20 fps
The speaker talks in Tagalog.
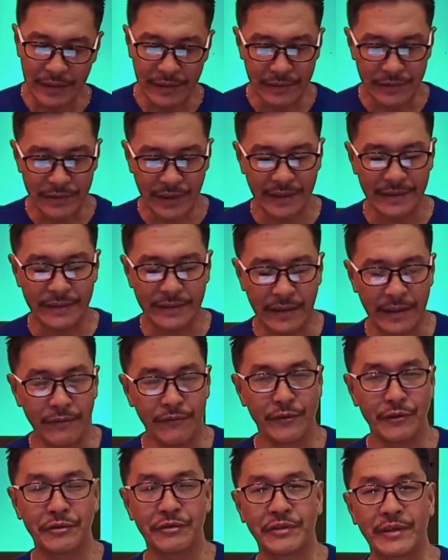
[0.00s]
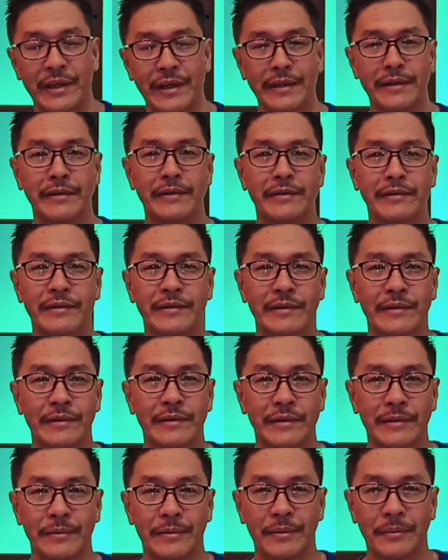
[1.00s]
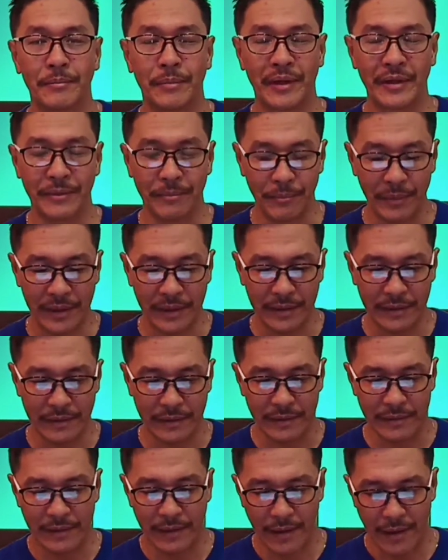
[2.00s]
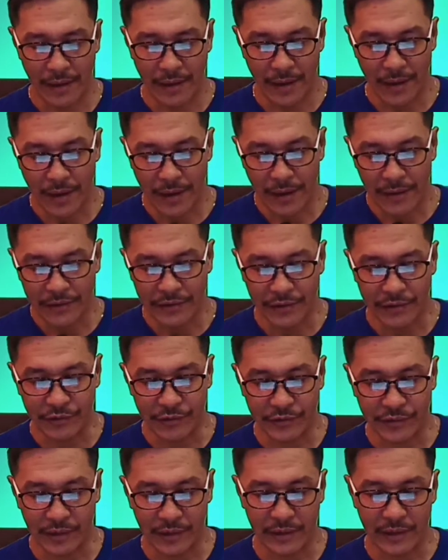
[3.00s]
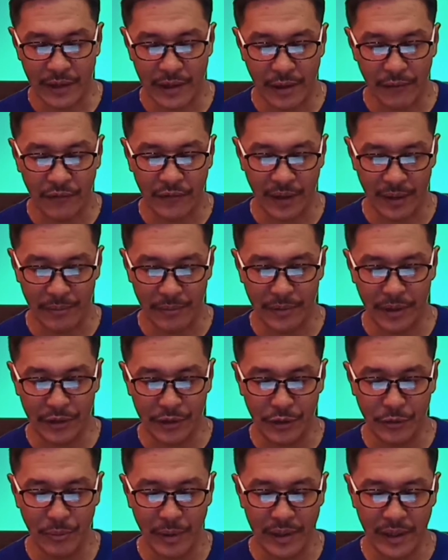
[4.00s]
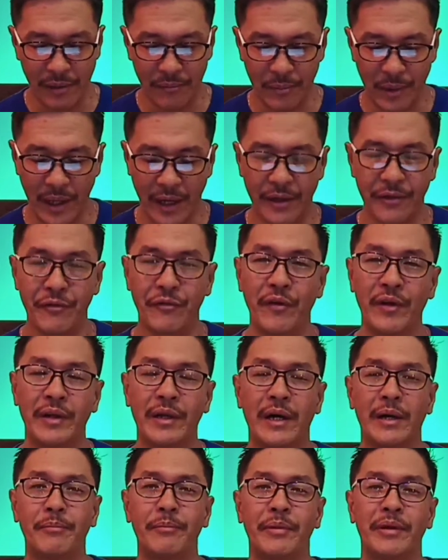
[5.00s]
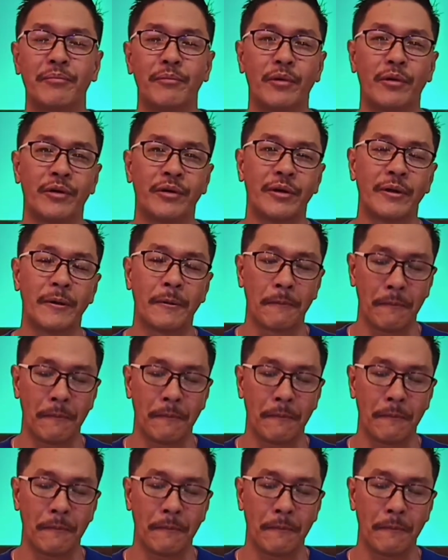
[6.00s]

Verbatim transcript: In John 10 verse 10, part B, Jesus said, I have come that you may have life and have it more